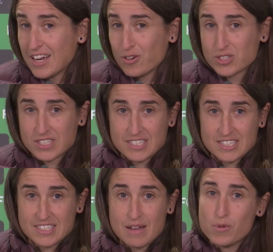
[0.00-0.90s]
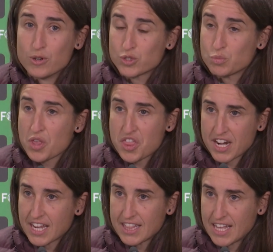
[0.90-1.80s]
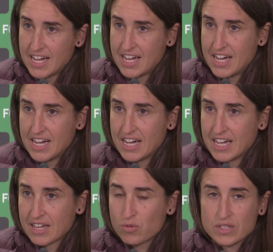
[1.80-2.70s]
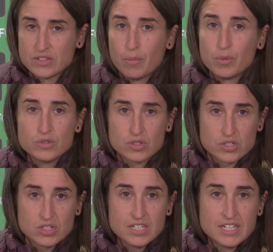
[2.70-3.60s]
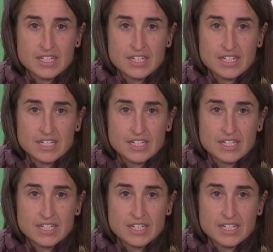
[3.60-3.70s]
que los tres estamos muy cerquita en cuanto a puntos. ¿no?